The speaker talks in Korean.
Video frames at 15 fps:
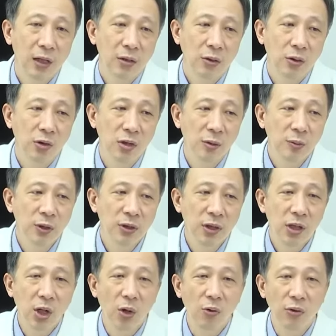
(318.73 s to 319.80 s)
그리고
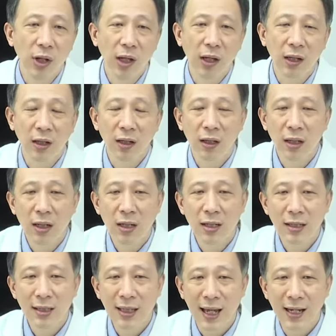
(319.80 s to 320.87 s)
그분들 경우에
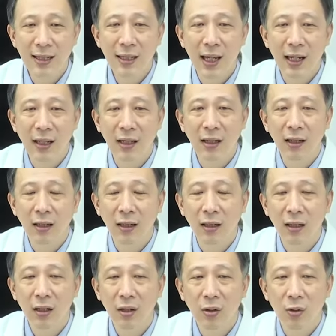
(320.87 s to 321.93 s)
상당히
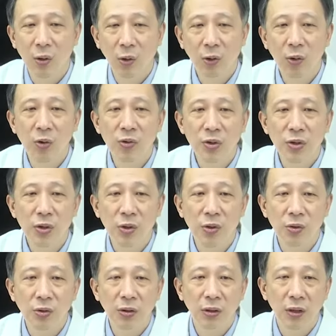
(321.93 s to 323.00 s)

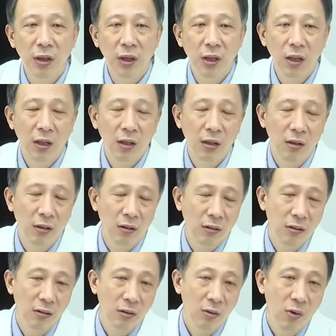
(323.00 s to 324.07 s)
고통스러운
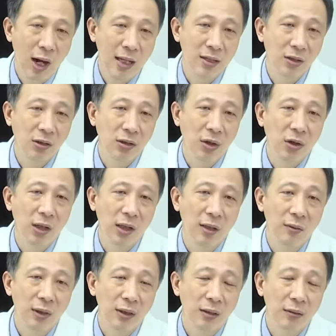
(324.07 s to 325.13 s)
어, 과정을 겪게
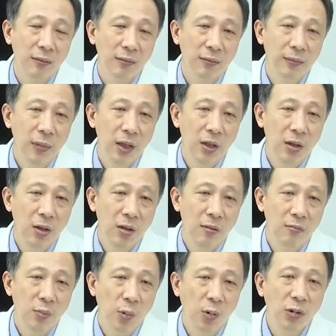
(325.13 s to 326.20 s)
됩니다.
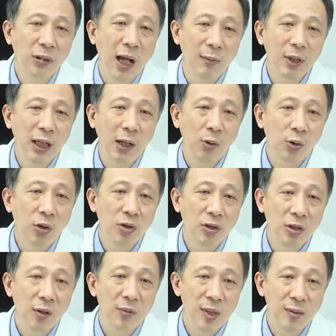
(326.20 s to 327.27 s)
모든 암이 다
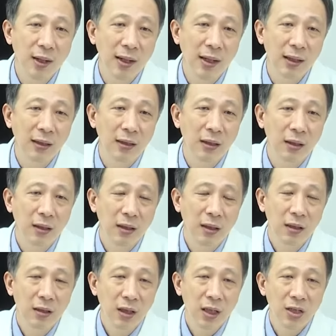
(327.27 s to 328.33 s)
고통스럽지만
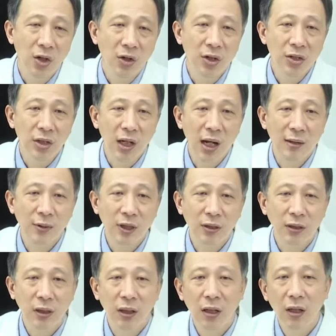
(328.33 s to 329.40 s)
특히 전립선
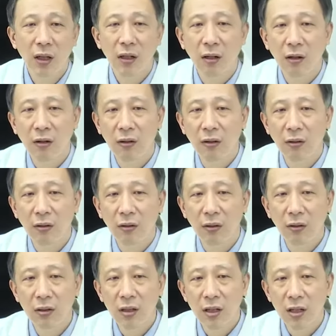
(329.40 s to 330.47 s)
암은
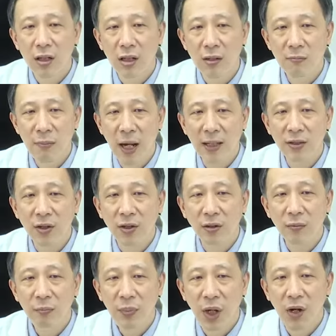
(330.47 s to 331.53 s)
어, 이
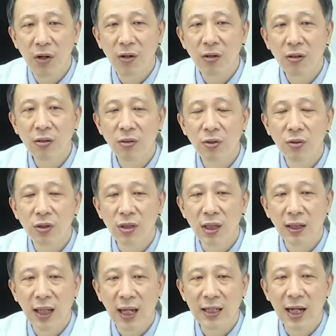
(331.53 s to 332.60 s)
임파선, 뼈, 그리고
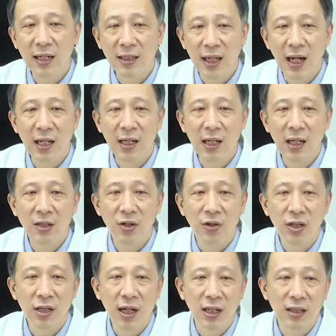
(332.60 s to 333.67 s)
이제 내장 장기의
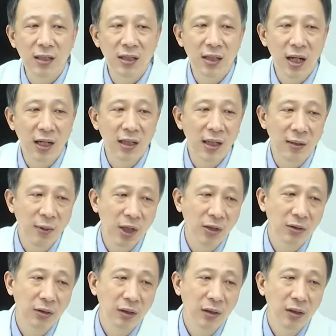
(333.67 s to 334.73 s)
전이까지 진행이
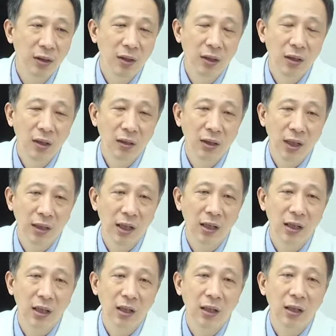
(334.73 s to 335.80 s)
되면
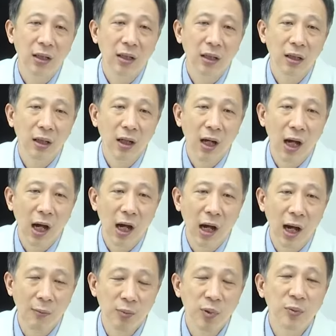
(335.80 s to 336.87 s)
대단히
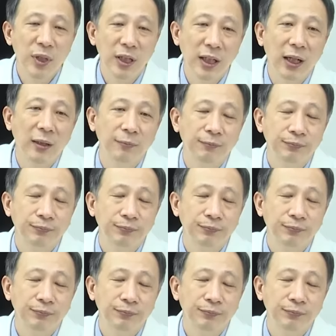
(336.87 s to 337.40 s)
아픕니다.